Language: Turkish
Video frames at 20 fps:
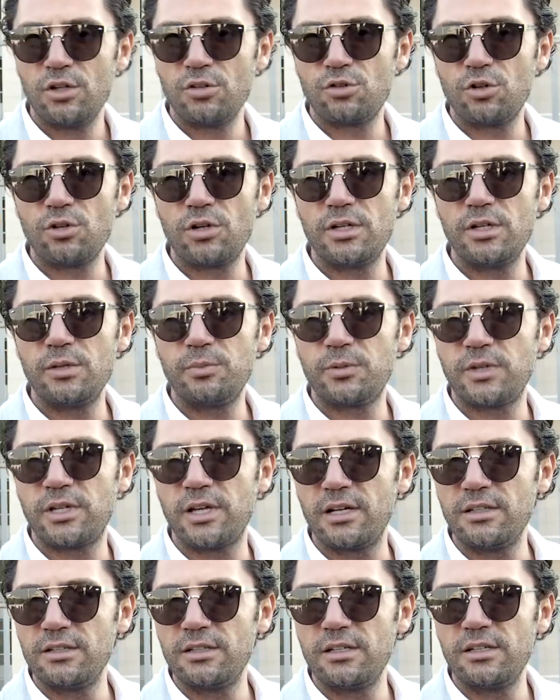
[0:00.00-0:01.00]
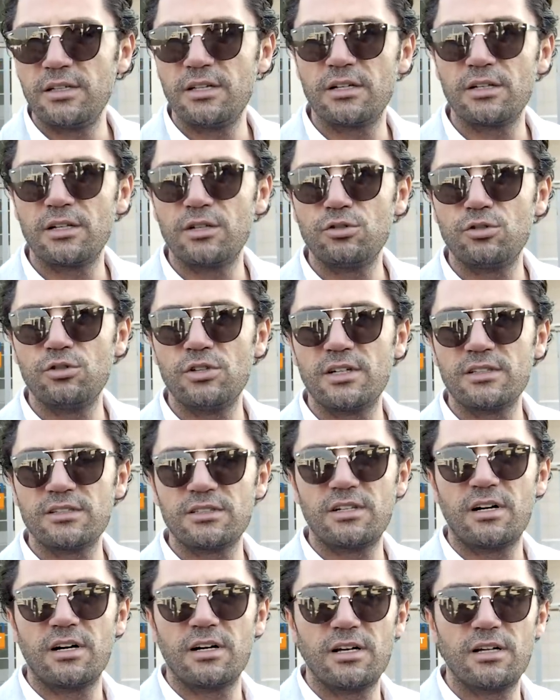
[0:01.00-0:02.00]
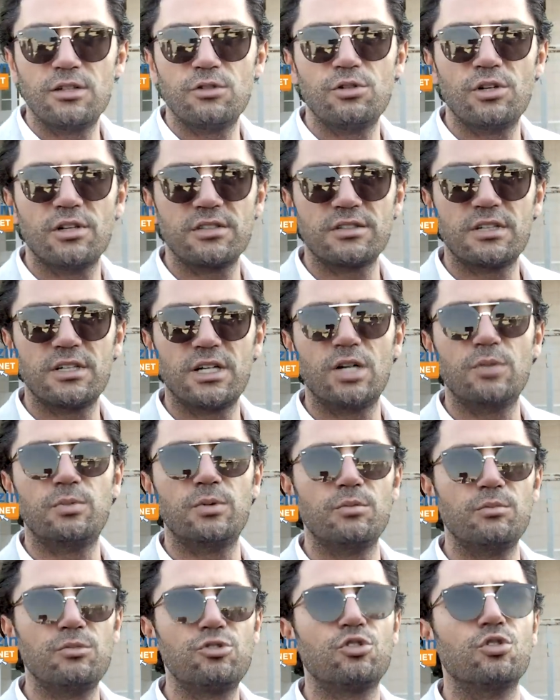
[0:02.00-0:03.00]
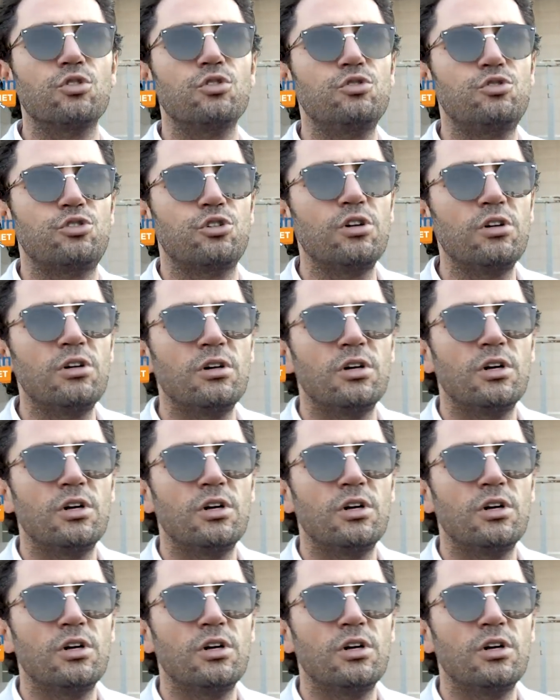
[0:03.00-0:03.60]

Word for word: Çok ayıp. Kendi yalan dünyasına, hayal dünyasına kapılmış konuşuyor.